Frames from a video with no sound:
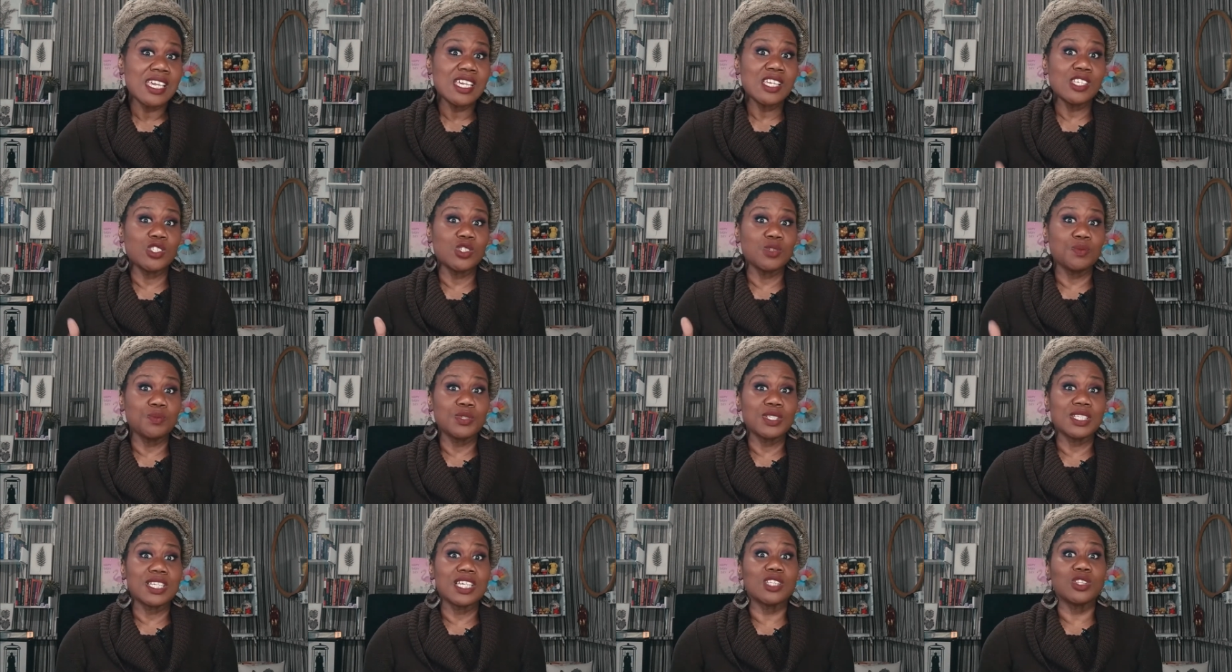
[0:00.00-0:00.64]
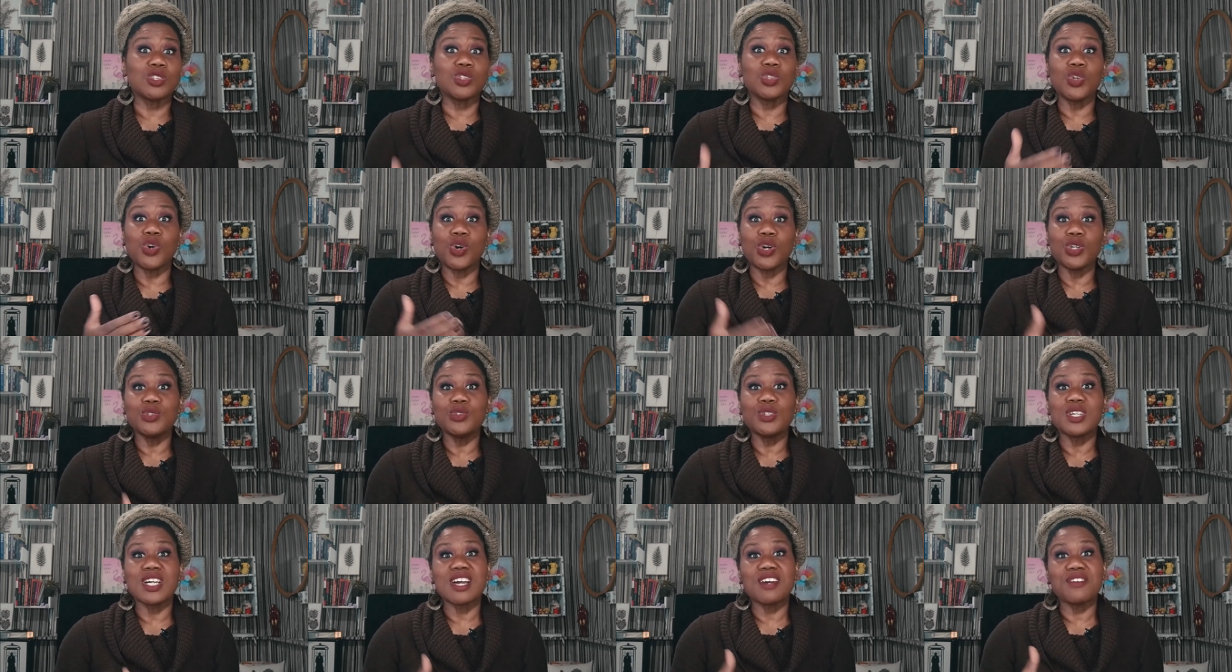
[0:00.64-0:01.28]
Isso porque
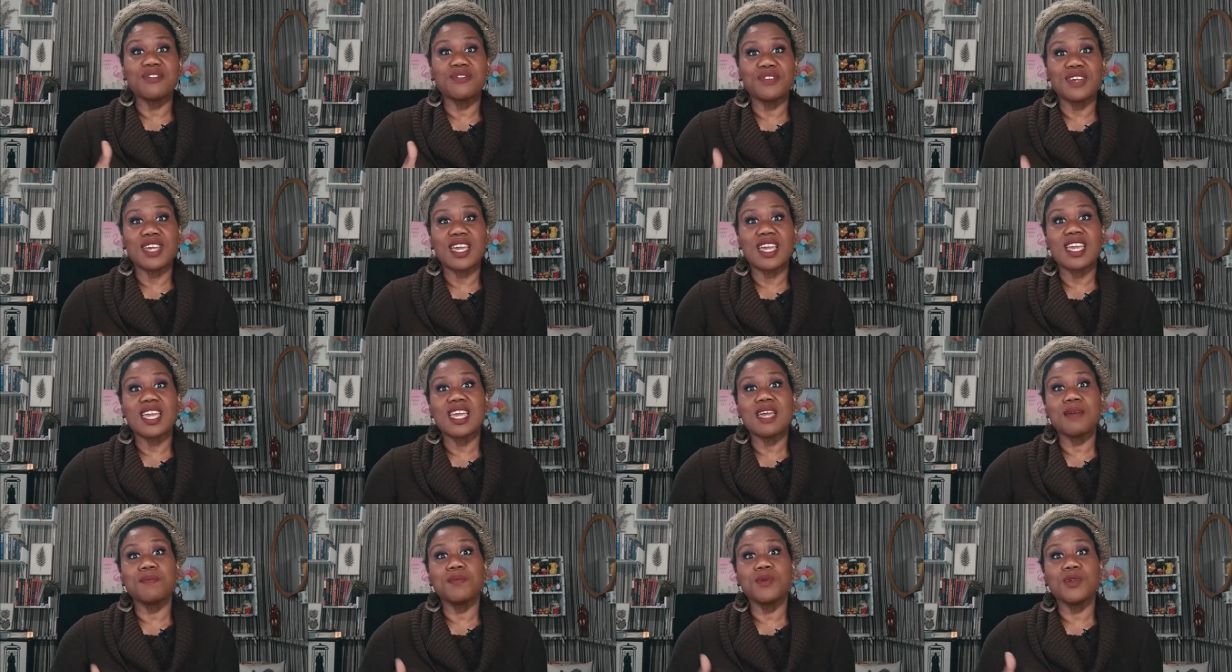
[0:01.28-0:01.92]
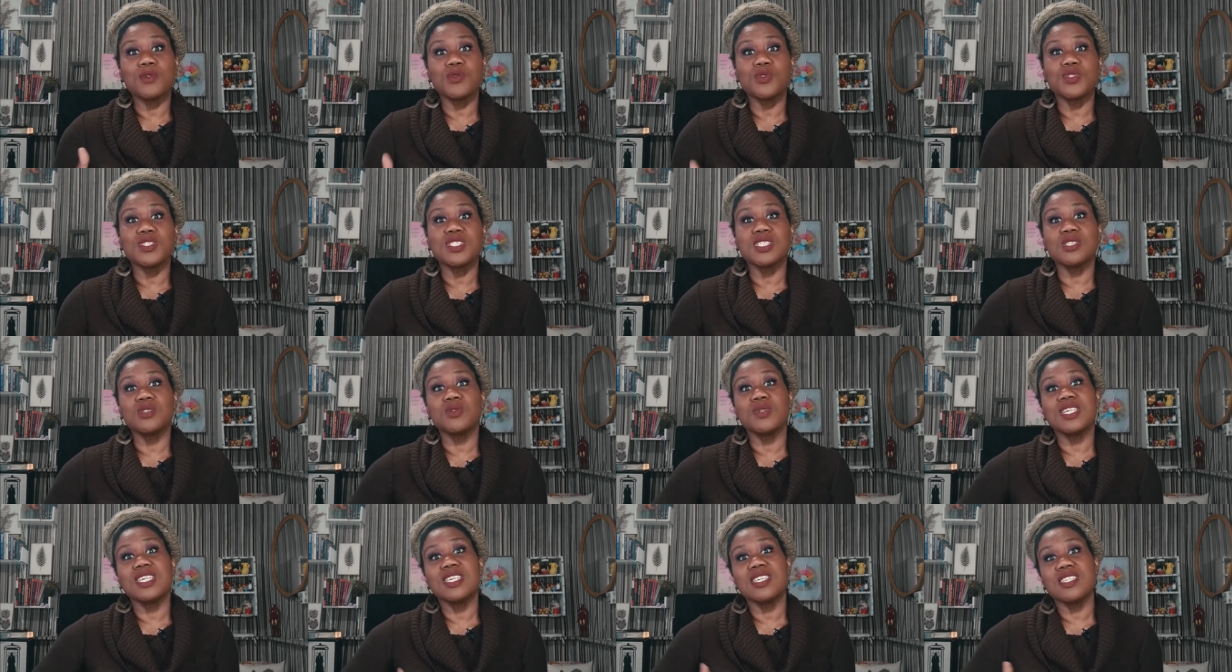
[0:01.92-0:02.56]
todo o café é
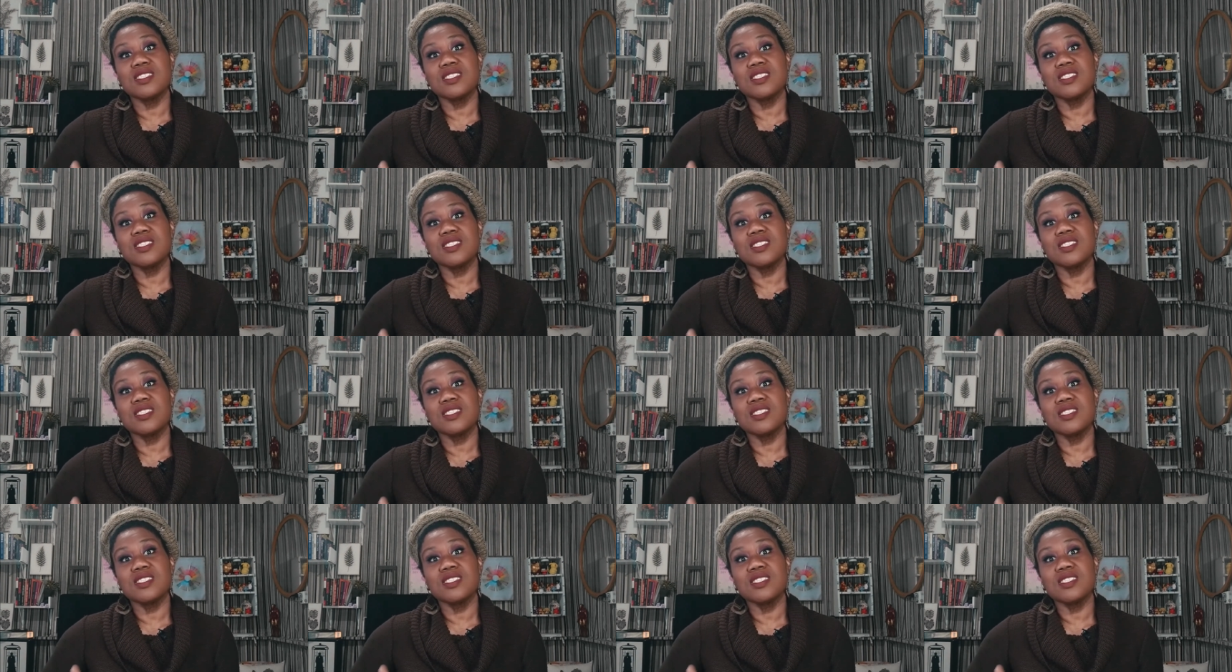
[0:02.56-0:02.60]
produzido